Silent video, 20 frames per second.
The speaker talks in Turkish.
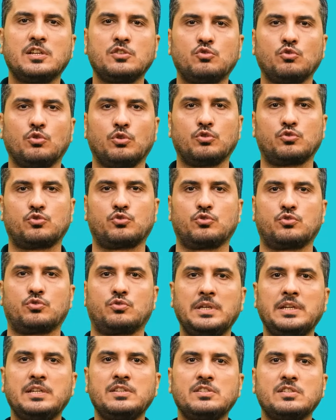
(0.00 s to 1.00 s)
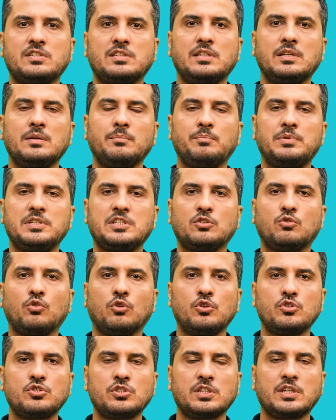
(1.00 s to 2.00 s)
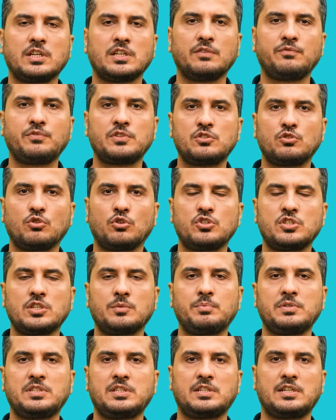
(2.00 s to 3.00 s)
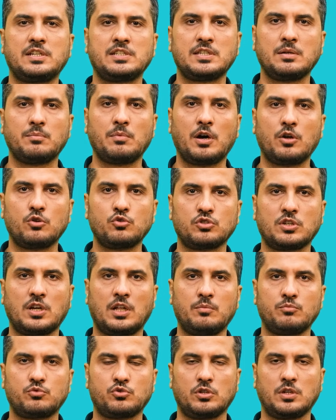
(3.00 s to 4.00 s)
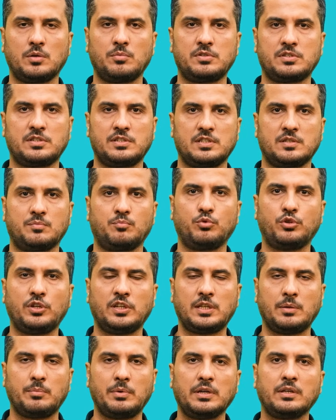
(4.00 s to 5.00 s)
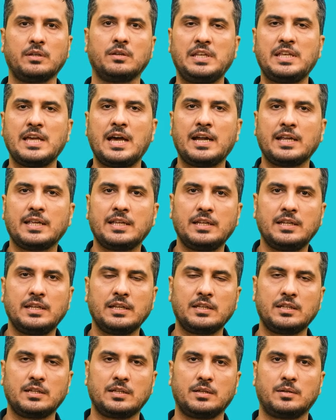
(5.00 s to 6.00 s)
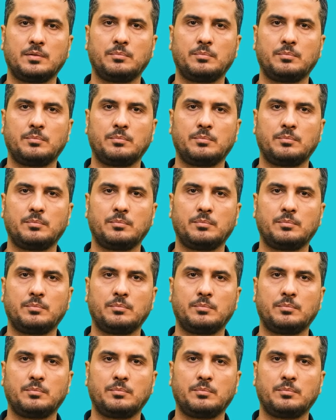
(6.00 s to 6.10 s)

nasıl oluşur? Birincisi psikolojik ya da fizyolojik bir strese maruz kalmış olabilirsiniz. Bu ne demek? Bir gerginlik,